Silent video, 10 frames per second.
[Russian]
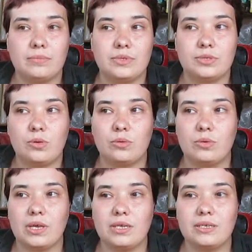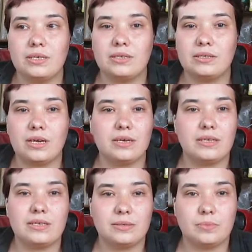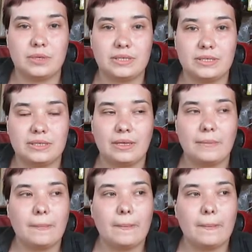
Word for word: поскольку я за них так и не заплатила.